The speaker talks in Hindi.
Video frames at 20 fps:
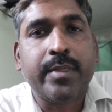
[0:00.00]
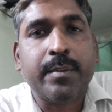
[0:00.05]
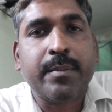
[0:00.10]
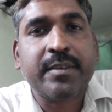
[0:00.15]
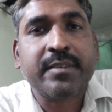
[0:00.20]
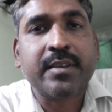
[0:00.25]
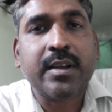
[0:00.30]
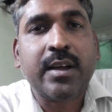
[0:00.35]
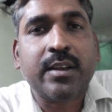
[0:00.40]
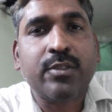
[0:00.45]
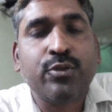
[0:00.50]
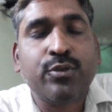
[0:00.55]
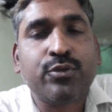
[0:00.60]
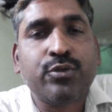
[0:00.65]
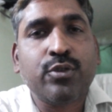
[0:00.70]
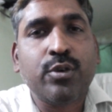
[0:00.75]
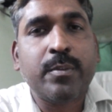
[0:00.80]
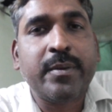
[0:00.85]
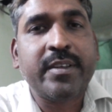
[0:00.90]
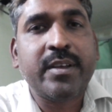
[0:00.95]
नमस्कार
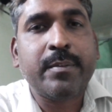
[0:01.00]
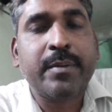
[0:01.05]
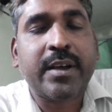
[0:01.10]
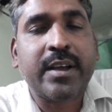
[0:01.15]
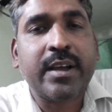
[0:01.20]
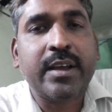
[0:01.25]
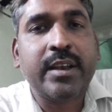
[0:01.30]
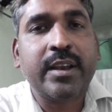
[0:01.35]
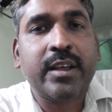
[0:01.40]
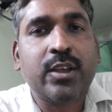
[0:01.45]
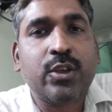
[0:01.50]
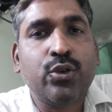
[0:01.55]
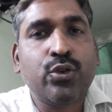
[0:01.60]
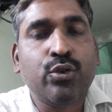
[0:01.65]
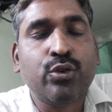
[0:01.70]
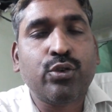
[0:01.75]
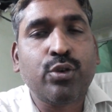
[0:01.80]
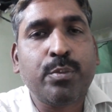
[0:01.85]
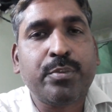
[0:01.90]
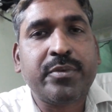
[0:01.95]
दोस्तों अजय मैकेनिक
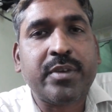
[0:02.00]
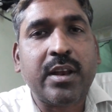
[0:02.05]
यूट्यूब